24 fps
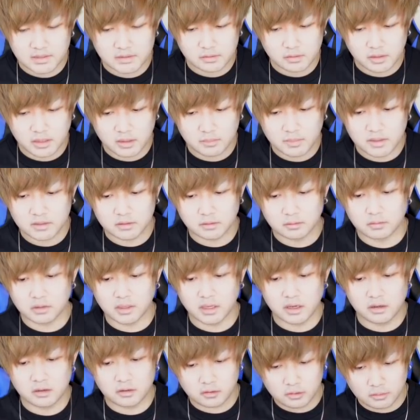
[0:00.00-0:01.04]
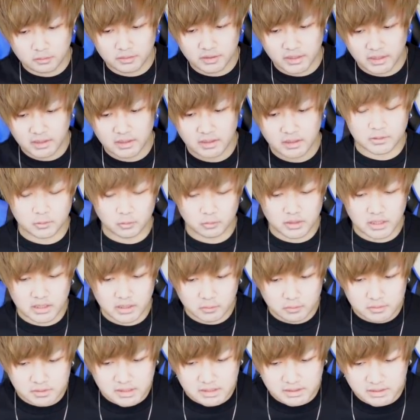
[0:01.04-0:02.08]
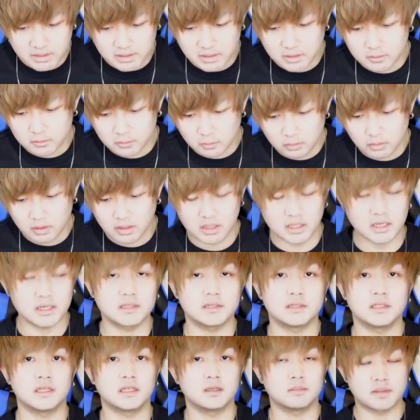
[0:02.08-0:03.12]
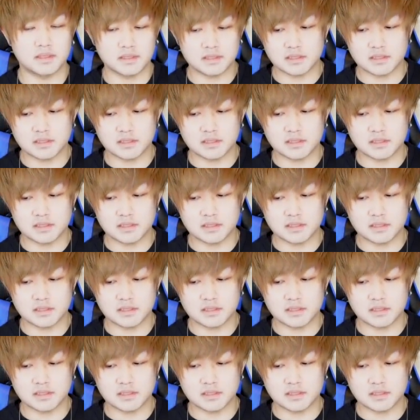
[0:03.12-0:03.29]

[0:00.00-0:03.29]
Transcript: ストエレメントの火力もね、同撃をつけてあげると上がってきま